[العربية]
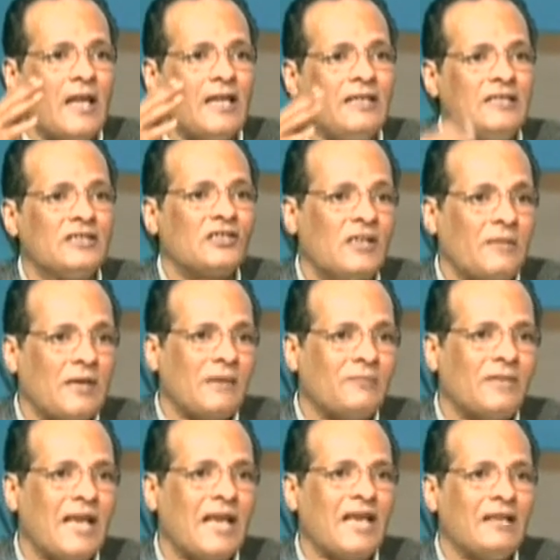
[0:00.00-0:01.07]

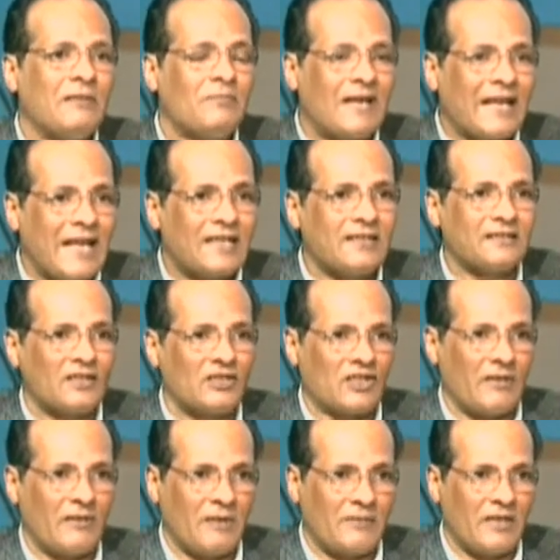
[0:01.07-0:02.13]
للشباب داخل مراكز
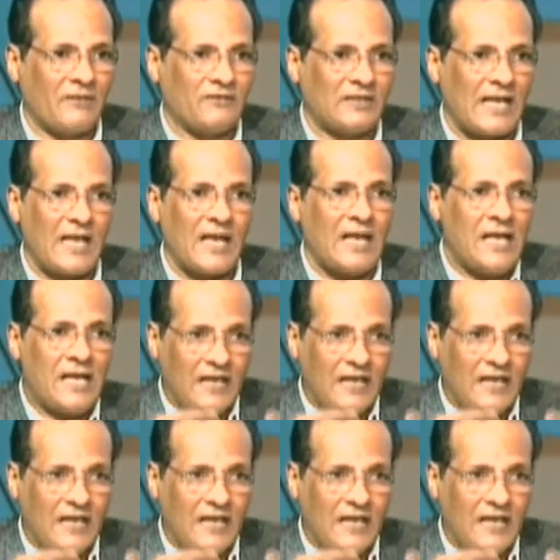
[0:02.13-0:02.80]
الشباب نفسها